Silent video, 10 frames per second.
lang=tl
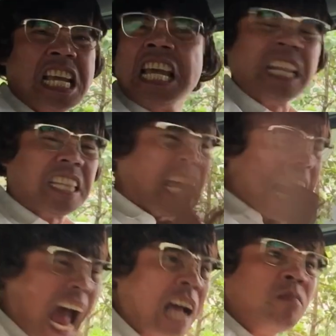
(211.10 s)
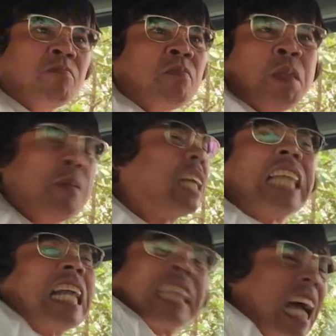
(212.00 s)
Hindi na!
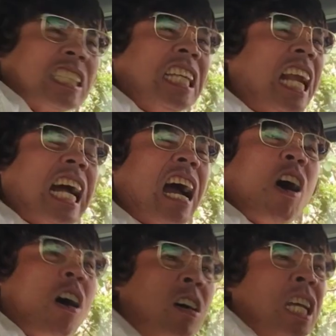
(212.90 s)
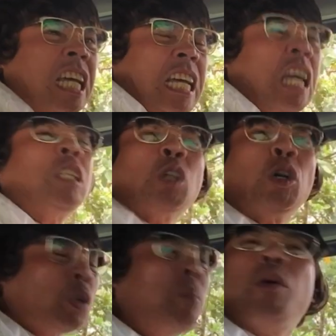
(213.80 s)
Magtataksi na lang ako!
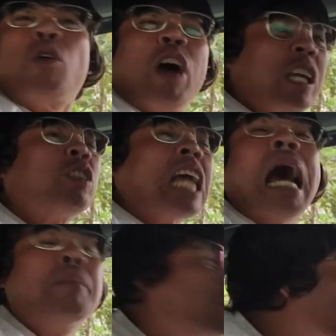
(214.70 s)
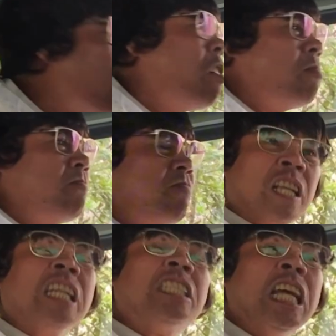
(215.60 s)
Isusumbong ko kayo sa amo nyo!
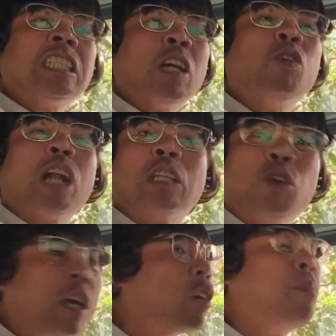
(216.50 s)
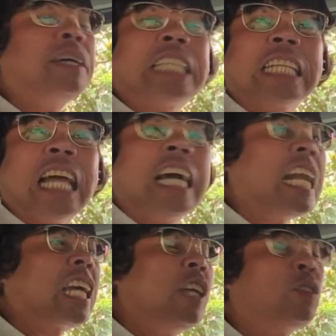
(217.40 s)
Sisiguraduhin ko
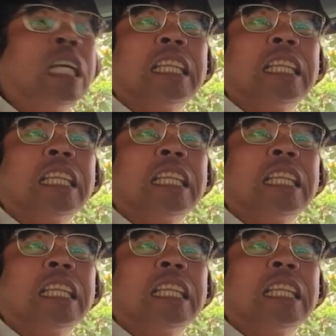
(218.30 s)
matatanggal kayo sa